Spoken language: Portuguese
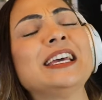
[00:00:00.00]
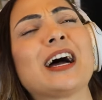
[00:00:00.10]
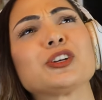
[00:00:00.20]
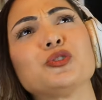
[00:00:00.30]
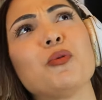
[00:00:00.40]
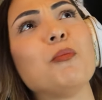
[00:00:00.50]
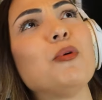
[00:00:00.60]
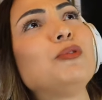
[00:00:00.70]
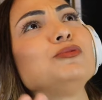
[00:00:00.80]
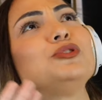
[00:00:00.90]
achou
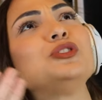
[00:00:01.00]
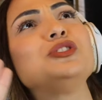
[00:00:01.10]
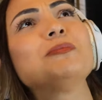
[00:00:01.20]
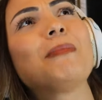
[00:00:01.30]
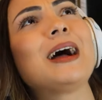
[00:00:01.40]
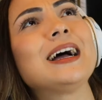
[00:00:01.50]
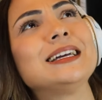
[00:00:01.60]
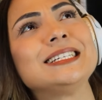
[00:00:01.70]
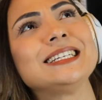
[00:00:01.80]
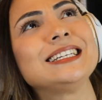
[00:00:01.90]
um monte de
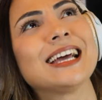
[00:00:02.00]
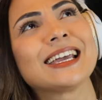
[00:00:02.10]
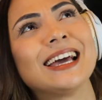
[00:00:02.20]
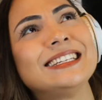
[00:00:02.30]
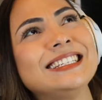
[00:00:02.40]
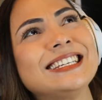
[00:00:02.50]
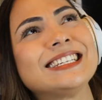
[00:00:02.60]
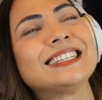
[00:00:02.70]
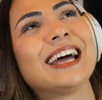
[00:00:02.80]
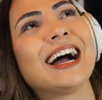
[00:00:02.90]
imagem daquela
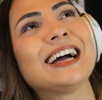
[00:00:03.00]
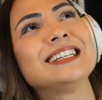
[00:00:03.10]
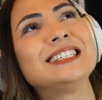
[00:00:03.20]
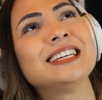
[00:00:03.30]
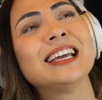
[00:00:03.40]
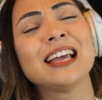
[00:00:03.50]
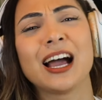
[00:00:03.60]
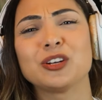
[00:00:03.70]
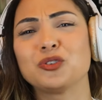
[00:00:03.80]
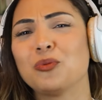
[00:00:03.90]
entidade,
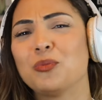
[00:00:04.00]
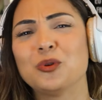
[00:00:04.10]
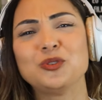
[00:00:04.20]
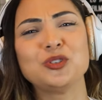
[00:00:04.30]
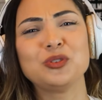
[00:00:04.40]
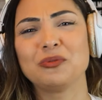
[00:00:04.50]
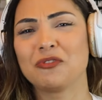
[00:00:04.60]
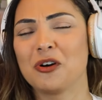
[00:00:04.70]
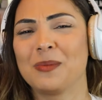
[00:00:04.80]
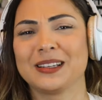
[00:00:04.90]
achou um monte de
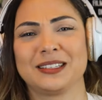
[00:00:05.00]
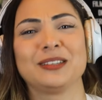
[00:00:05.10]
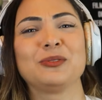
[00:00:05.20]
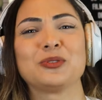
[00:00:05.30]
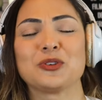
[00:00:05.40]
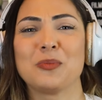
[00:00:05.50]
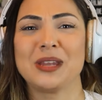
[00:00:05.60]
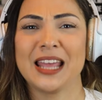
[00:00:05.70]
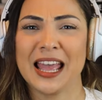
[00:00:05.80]
informação sobre